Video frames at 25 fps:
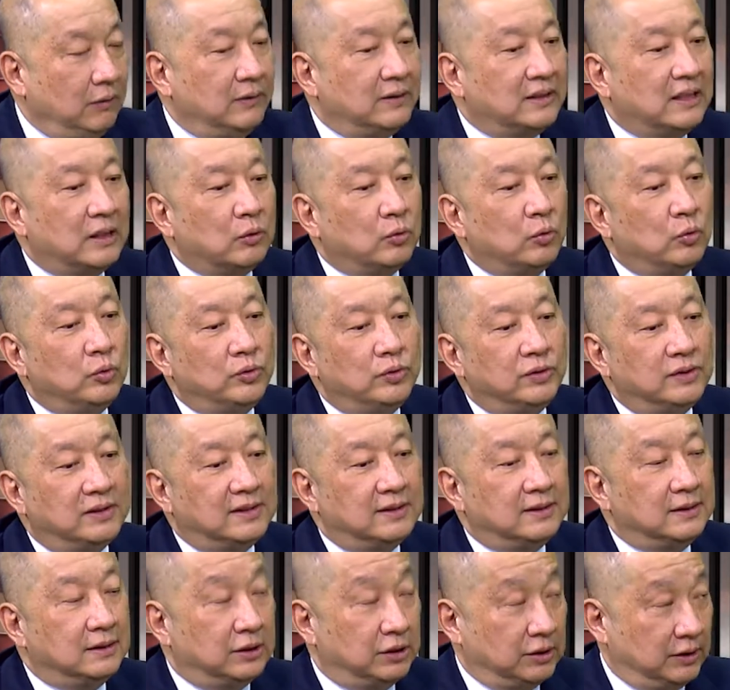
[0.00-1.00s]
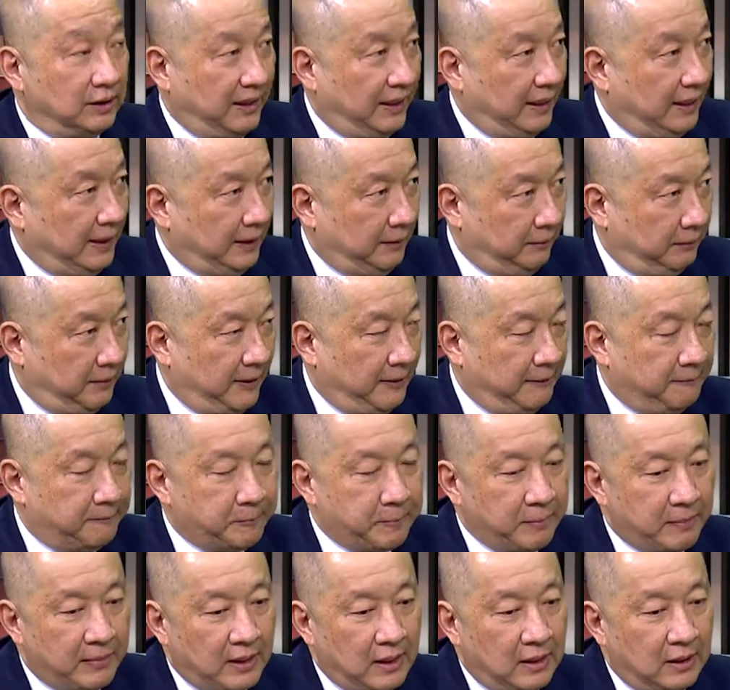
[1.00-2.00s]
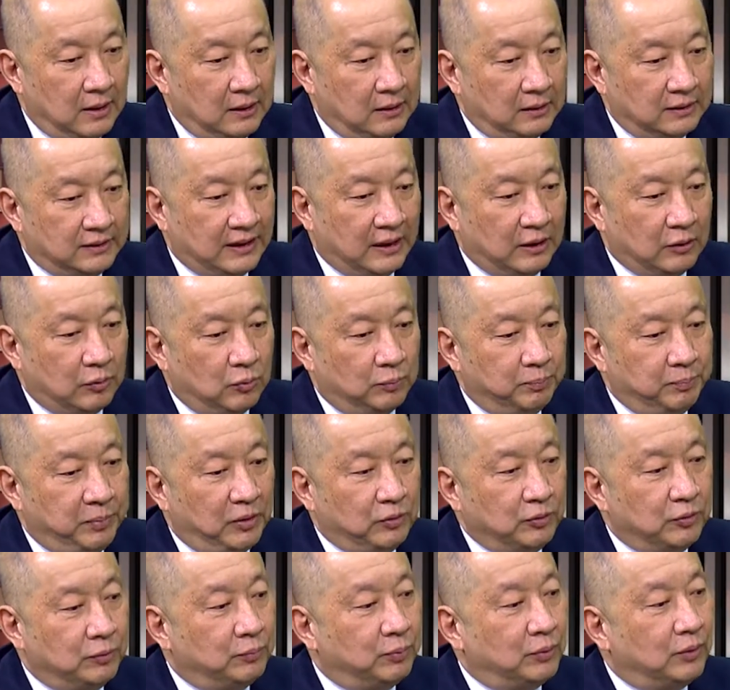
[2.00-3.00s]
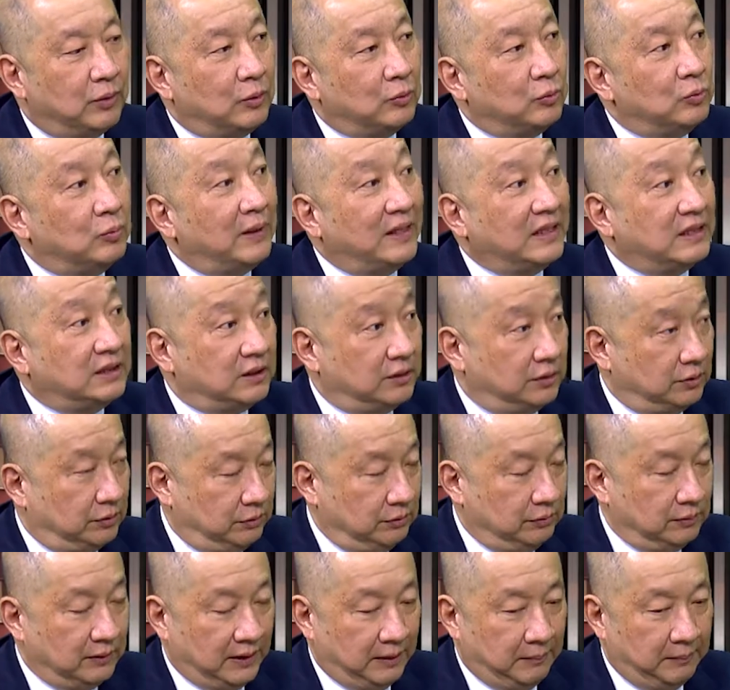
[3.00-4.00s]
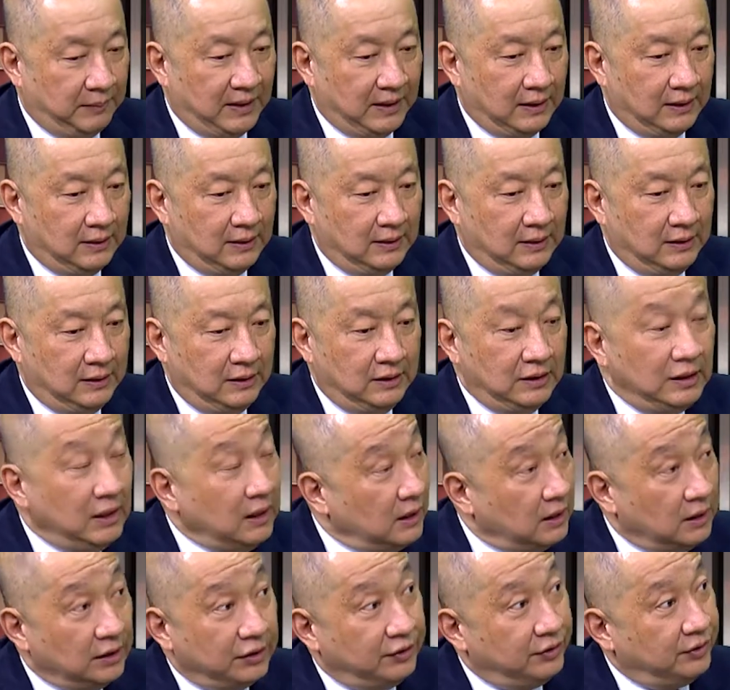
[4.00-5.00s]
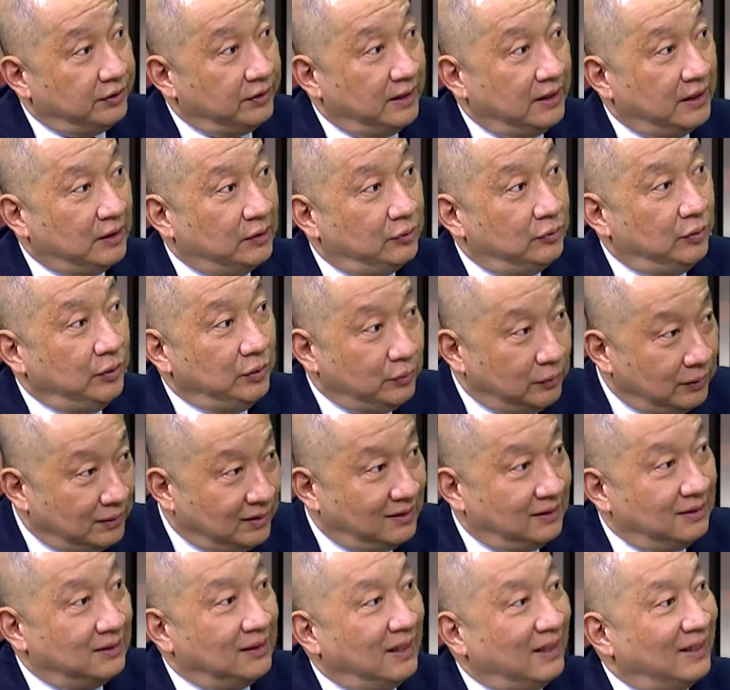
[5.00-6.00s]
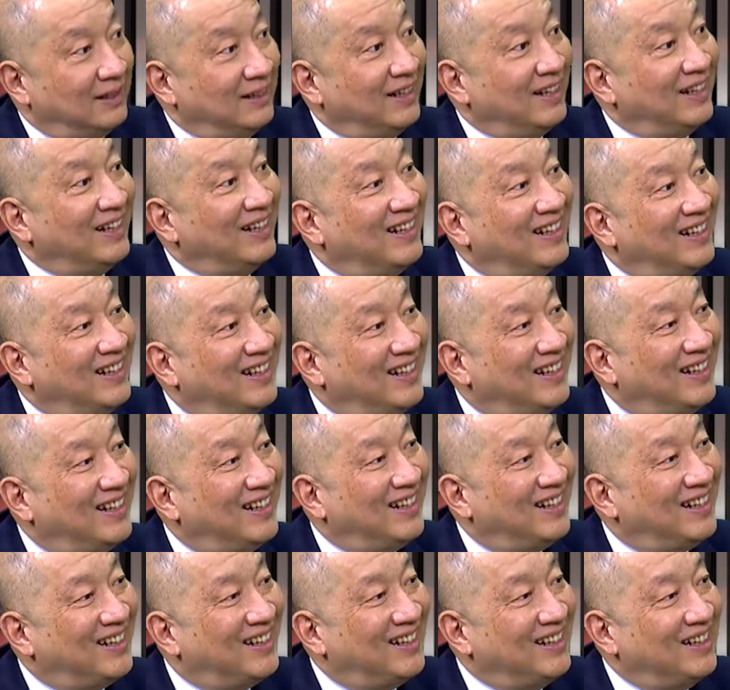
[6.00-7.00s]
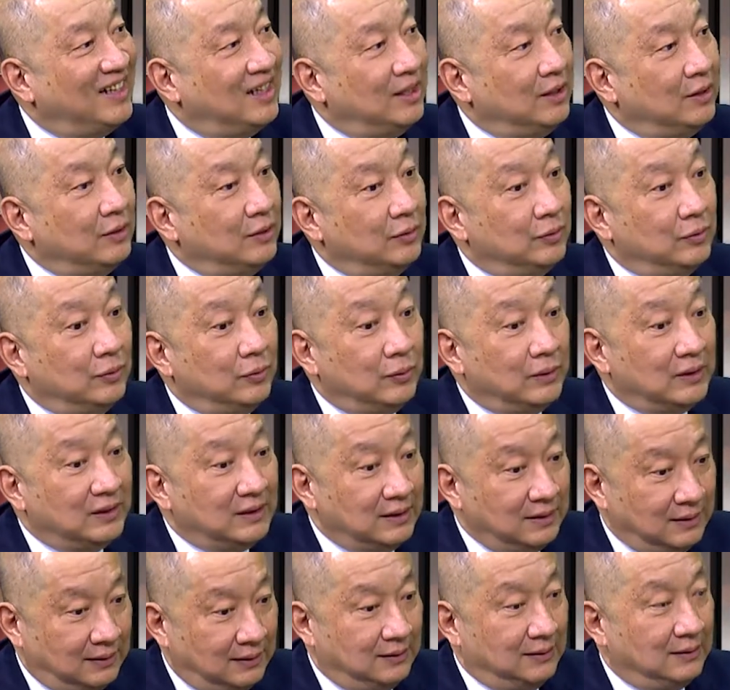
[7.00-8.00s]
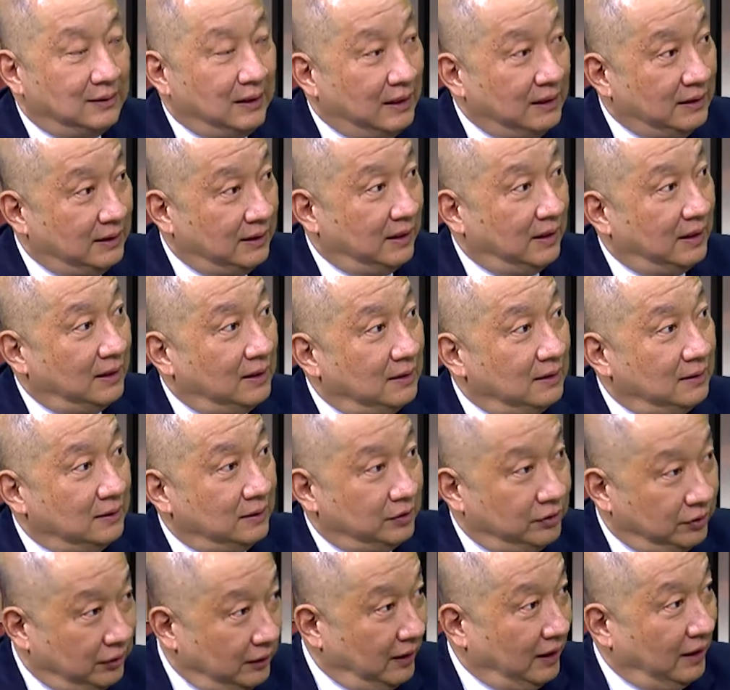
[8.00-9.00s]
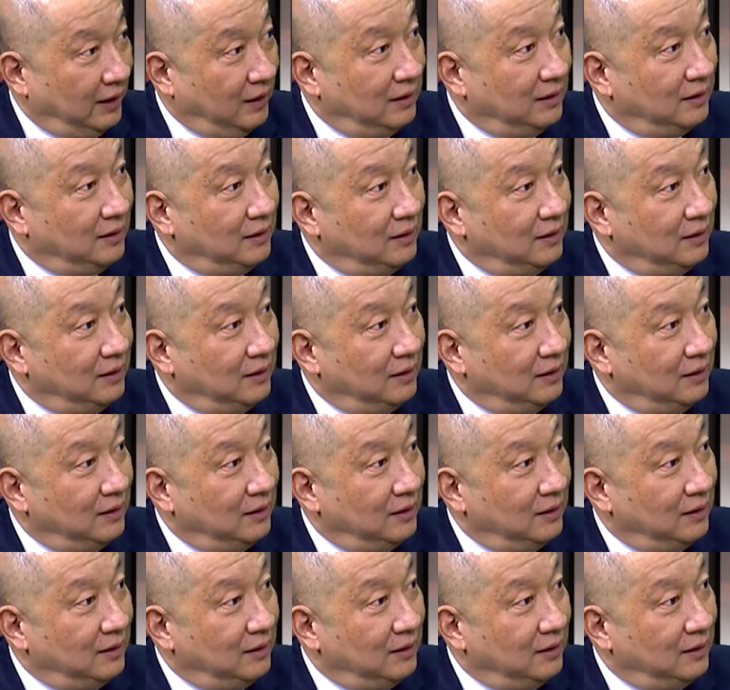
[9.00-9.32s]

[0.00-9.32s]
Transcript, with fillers: 为在过去四十年里面，在标准普尔五百指数里面，任何十年最多四年跌。嗯，如果这四年跌你是零，